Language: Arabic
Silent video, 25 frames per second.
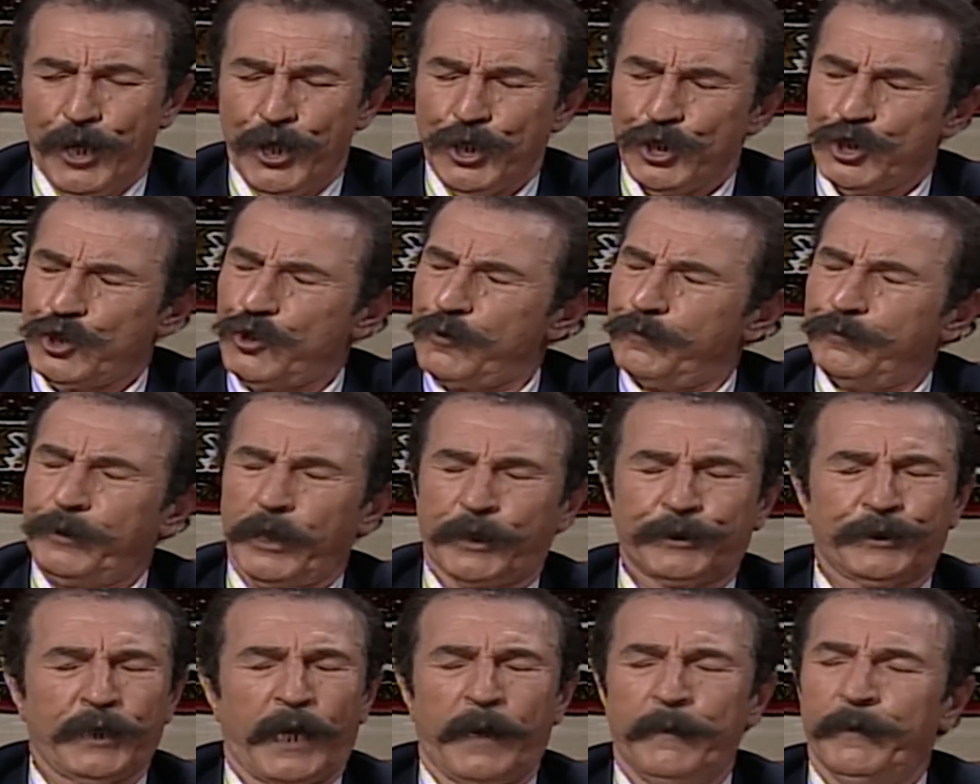شو
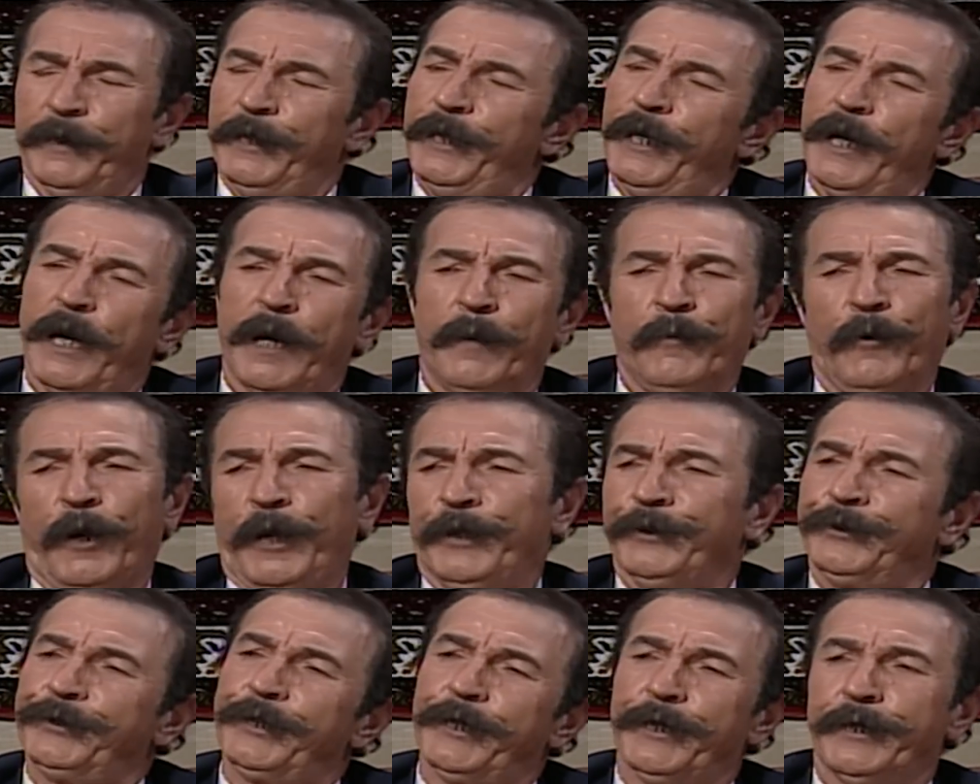بدك تعمل يا أبو
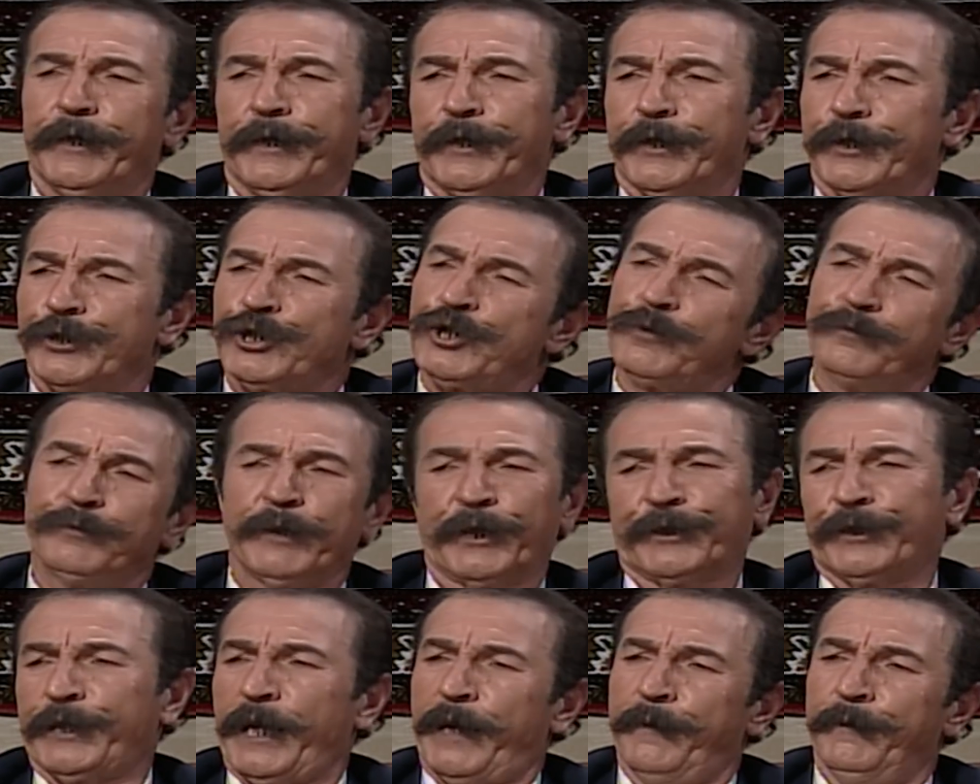عنتر شو
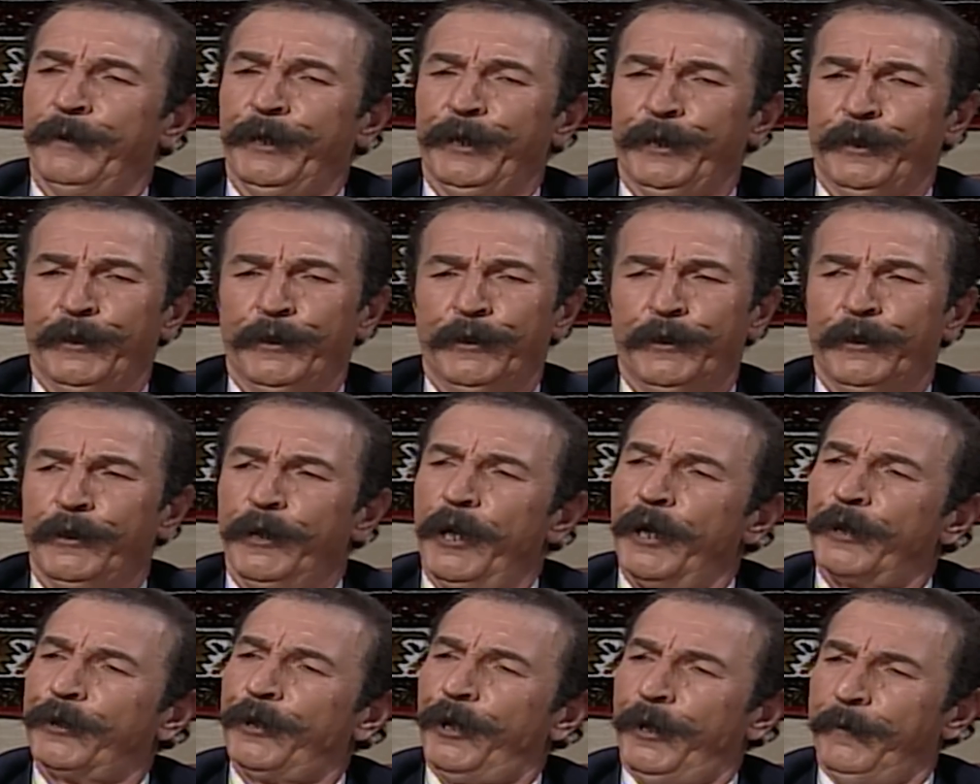بدك تعمل
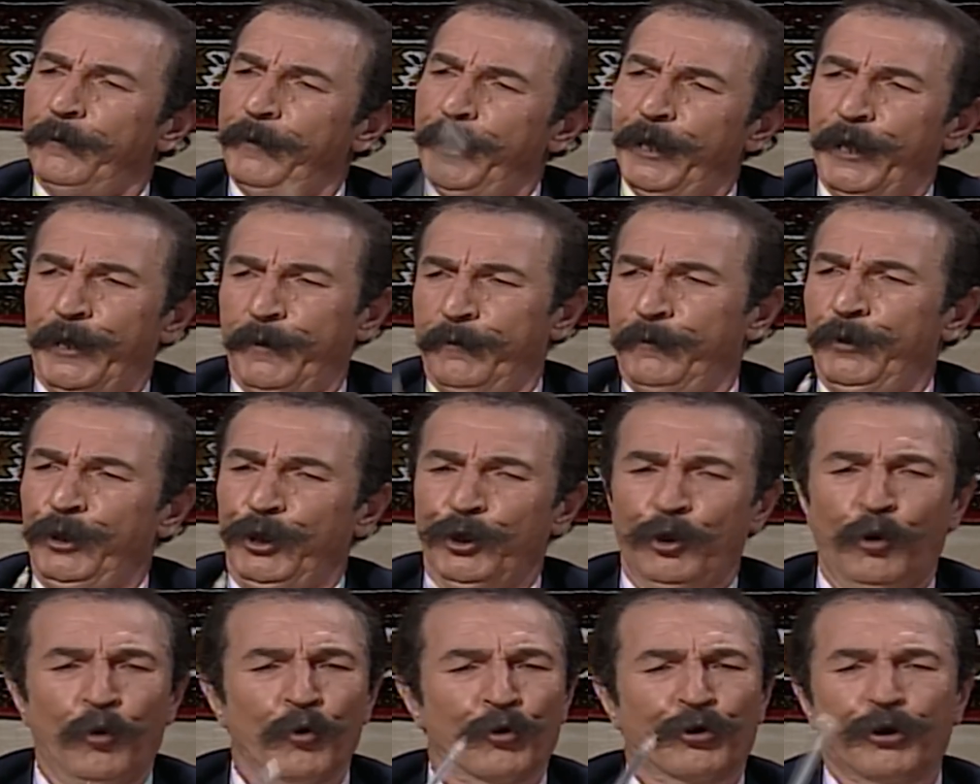لك اعمال
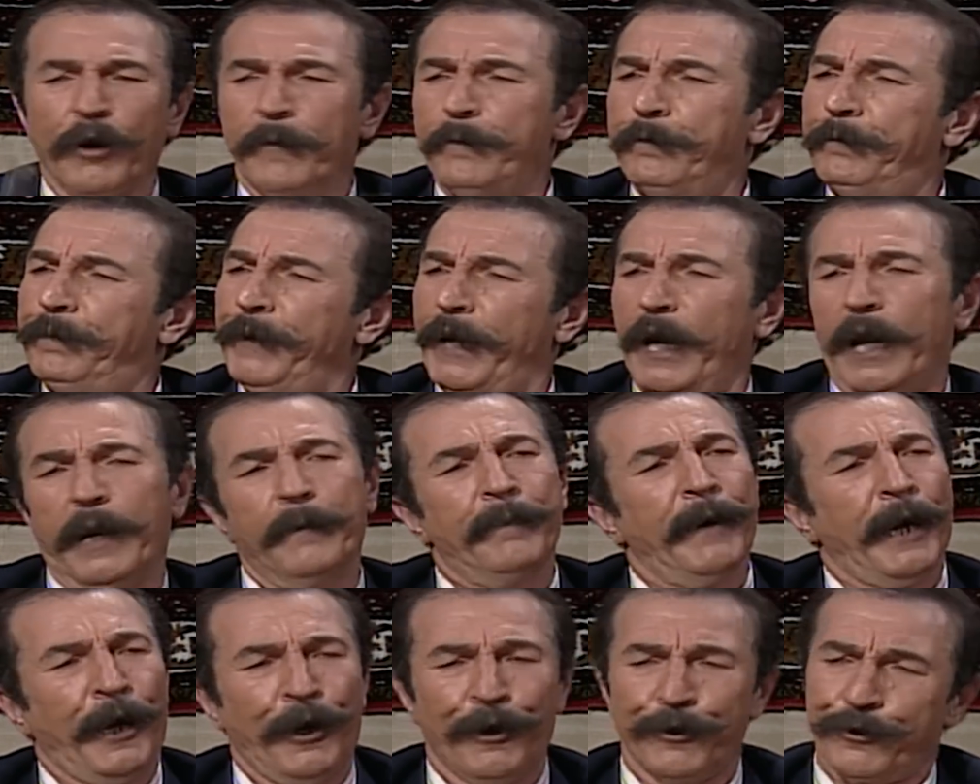منيح وكب
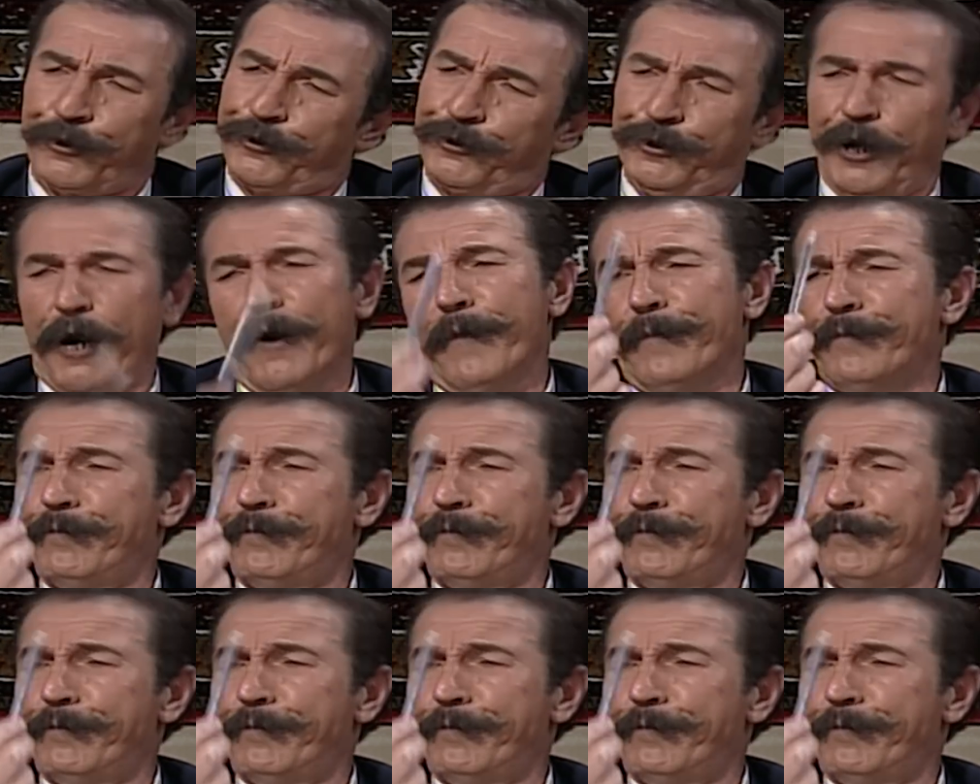بهالبحر كب